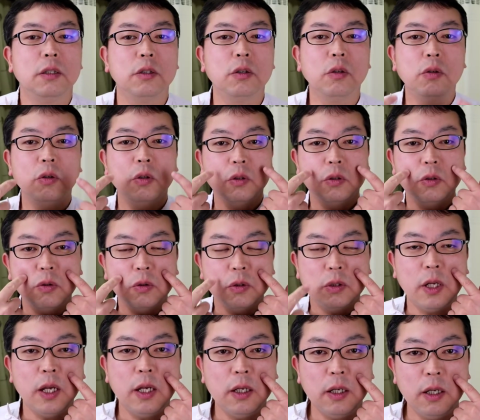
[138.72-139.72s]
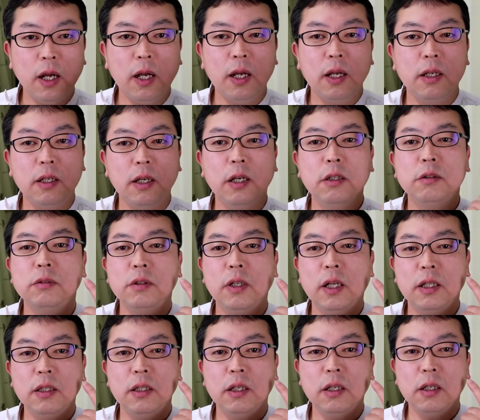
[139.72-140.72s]
その状態がなく
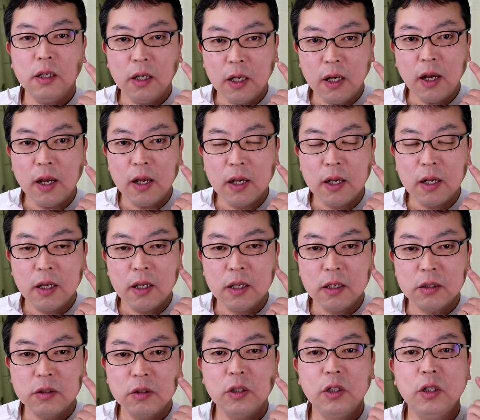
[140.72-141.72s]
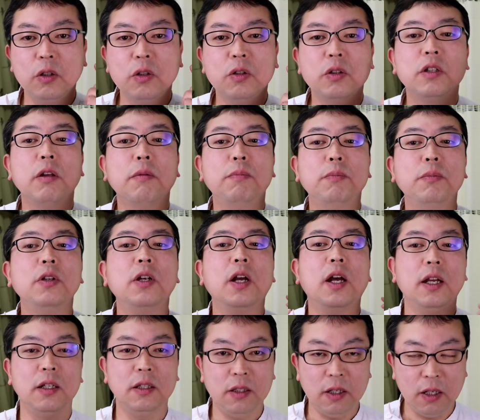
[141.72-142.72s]
なってから次のステップに
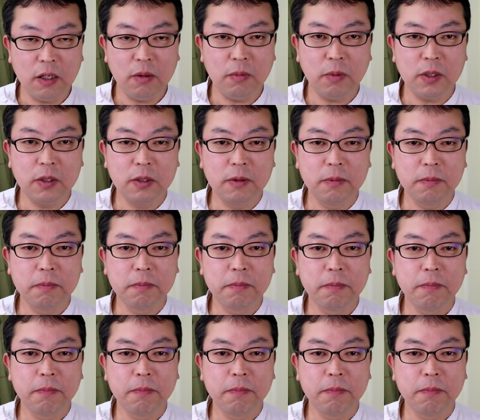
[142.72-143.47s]
入っていきます。